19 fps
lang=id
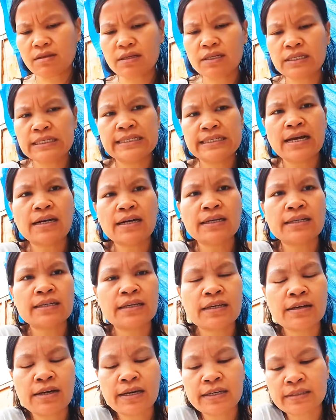di siang
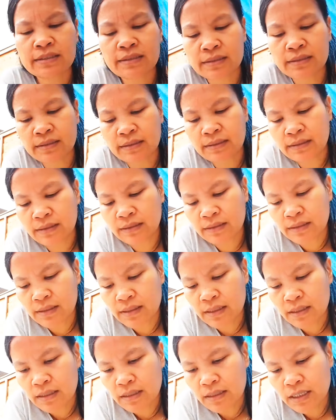ini guys
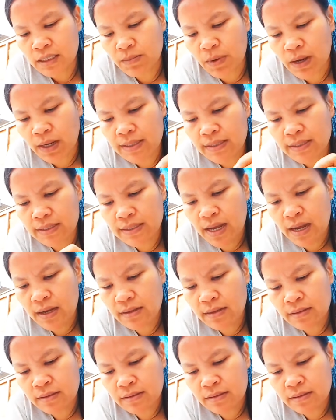ini makan siang